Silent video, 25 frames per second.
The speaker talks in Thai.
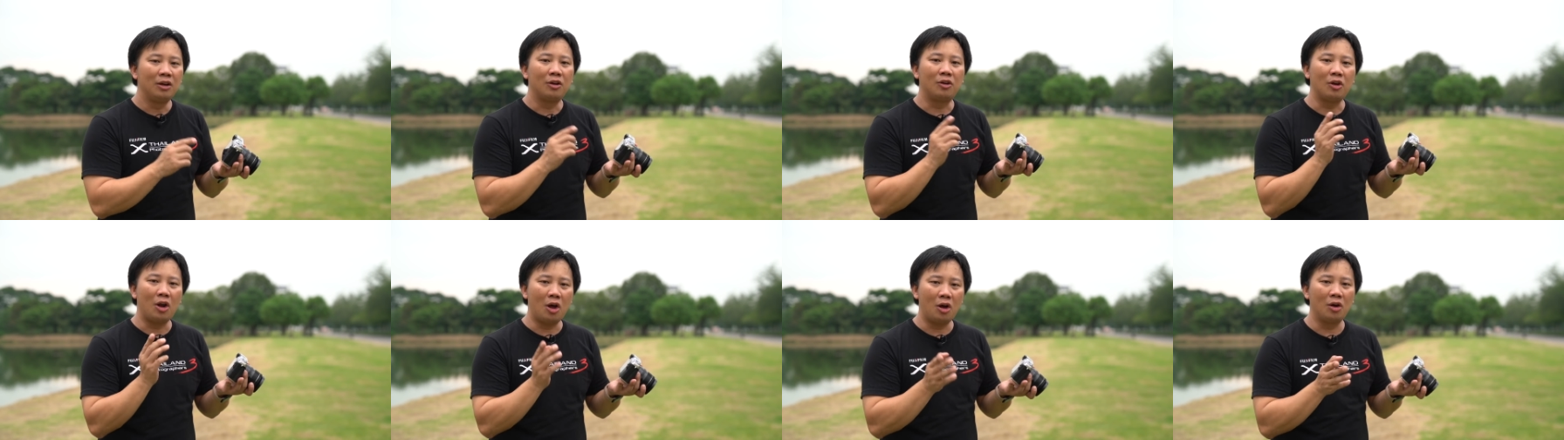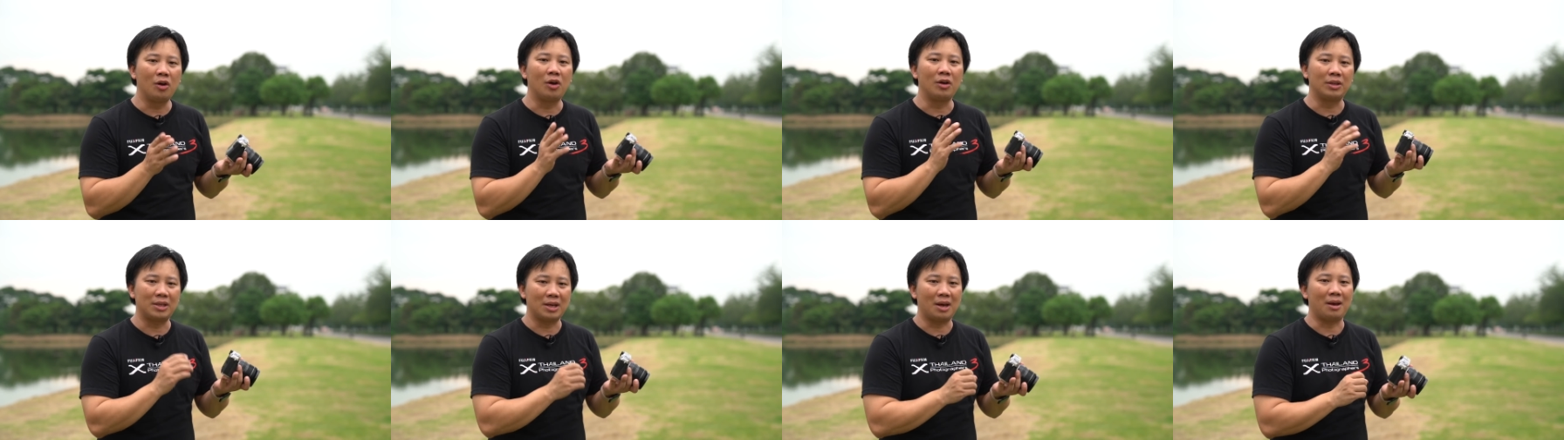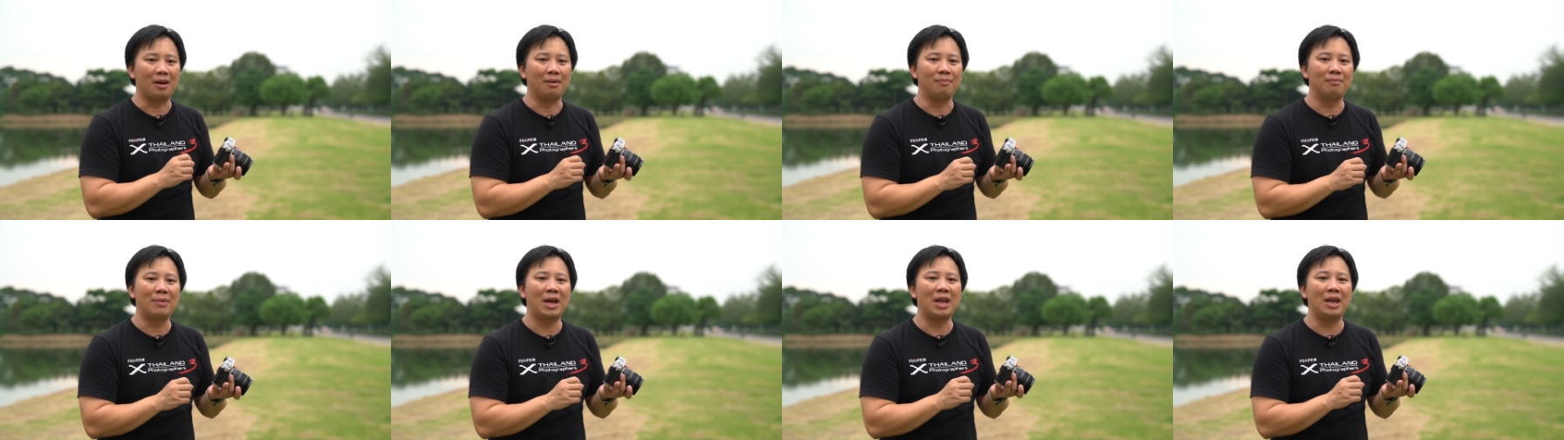กล้องเขาจะ
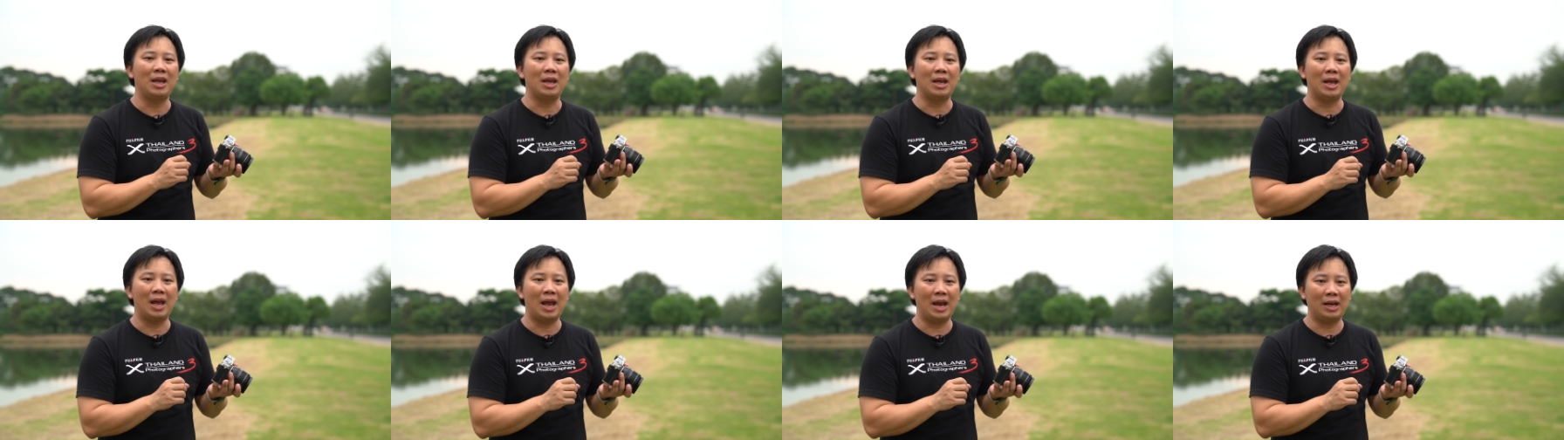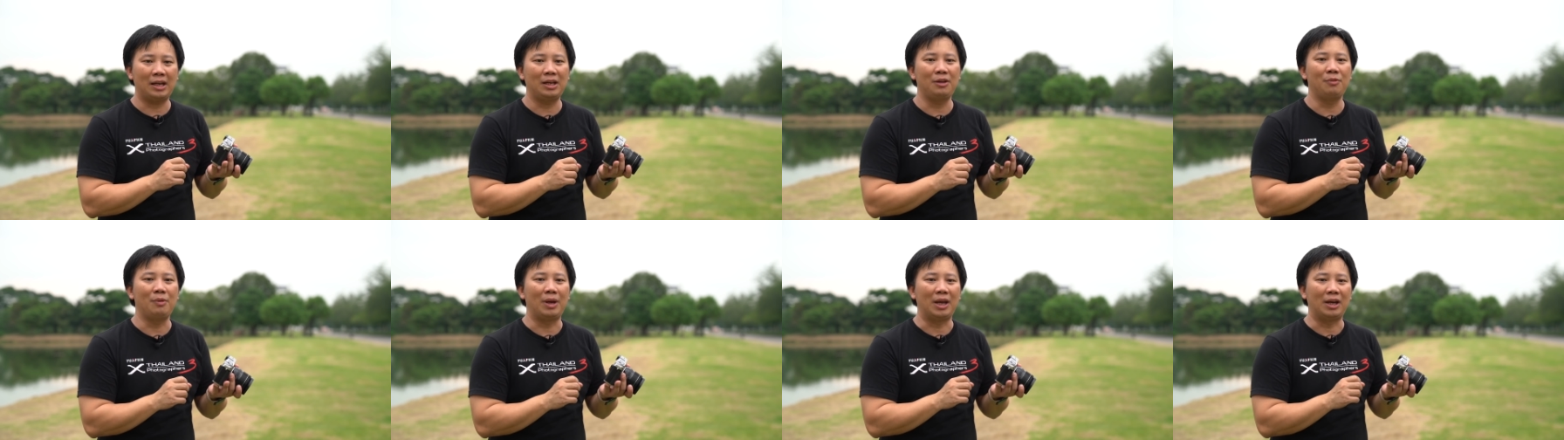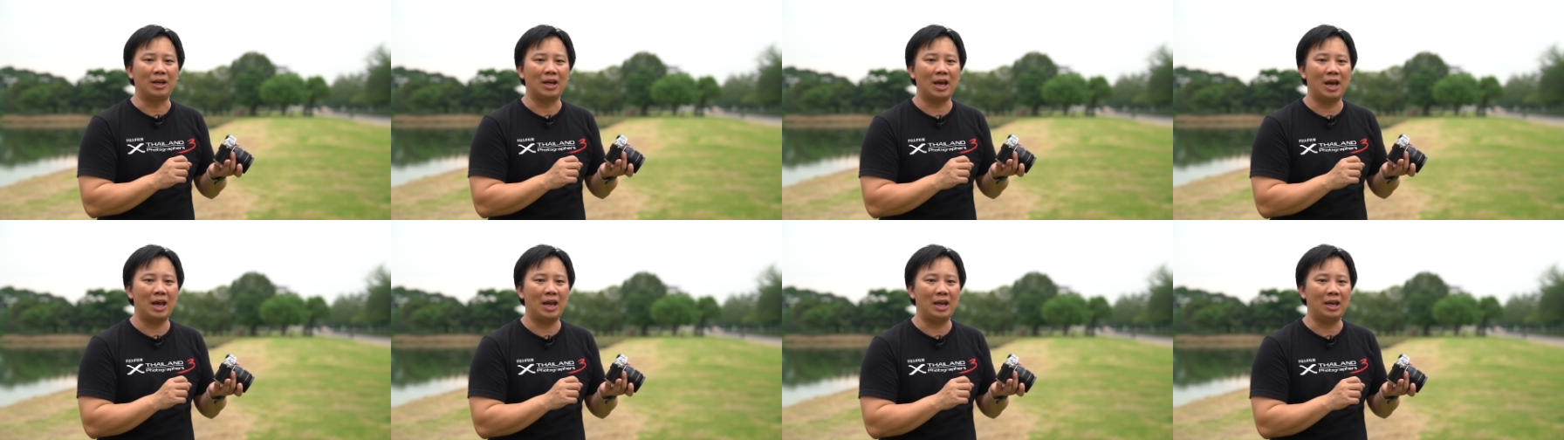ไม่
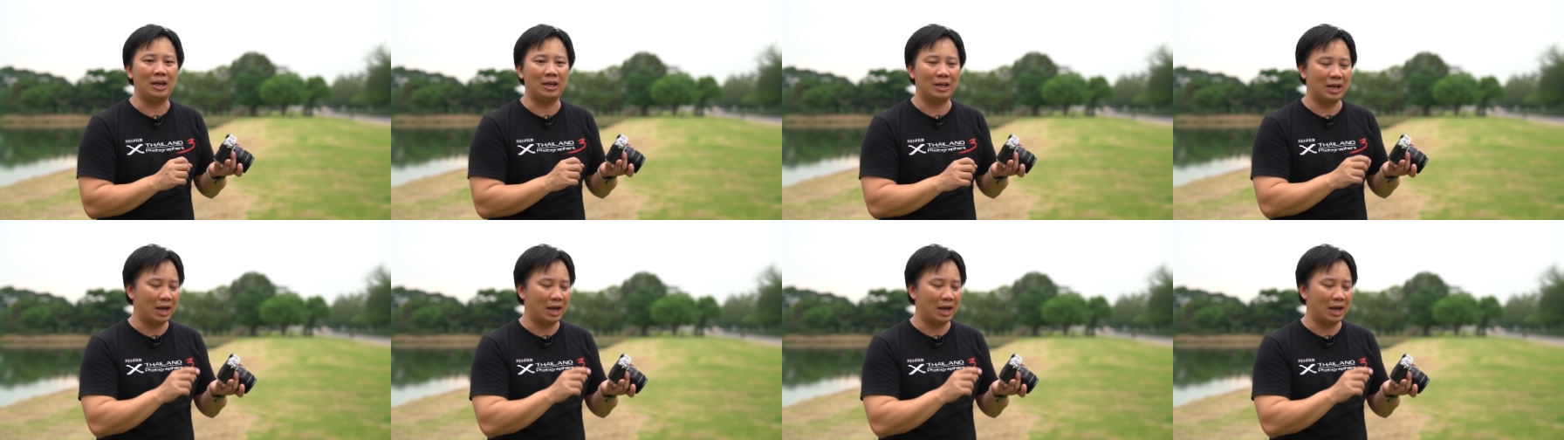activate ให้